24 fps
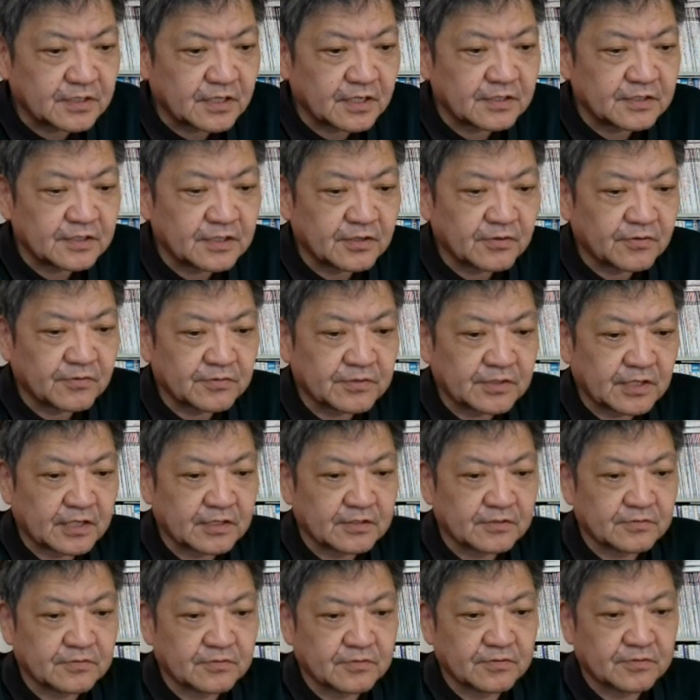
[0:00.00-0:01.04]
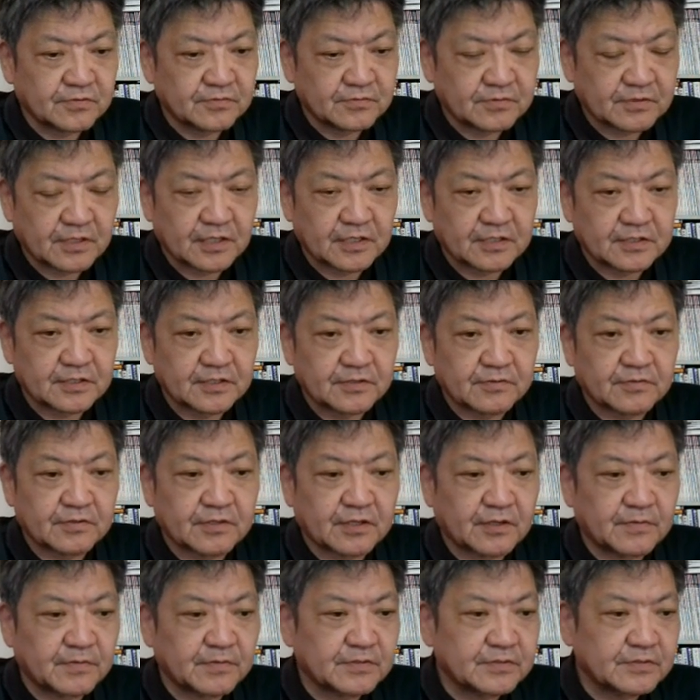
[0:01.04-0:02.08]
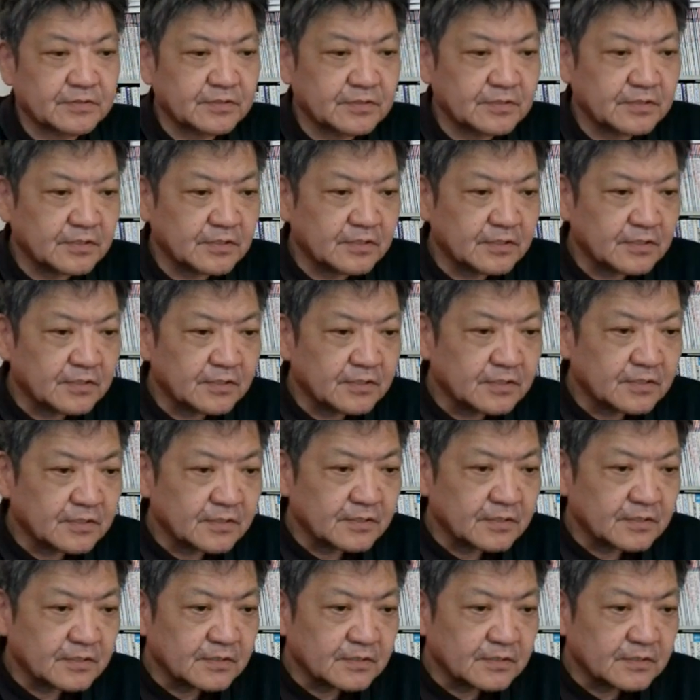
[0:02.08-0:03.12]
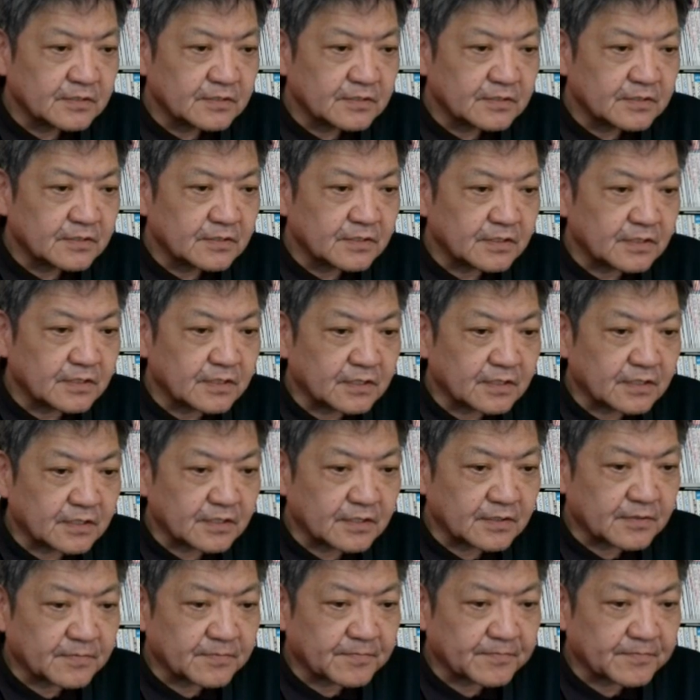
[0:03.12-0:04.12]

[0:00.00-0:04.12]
1291.03という感じでございます。えー、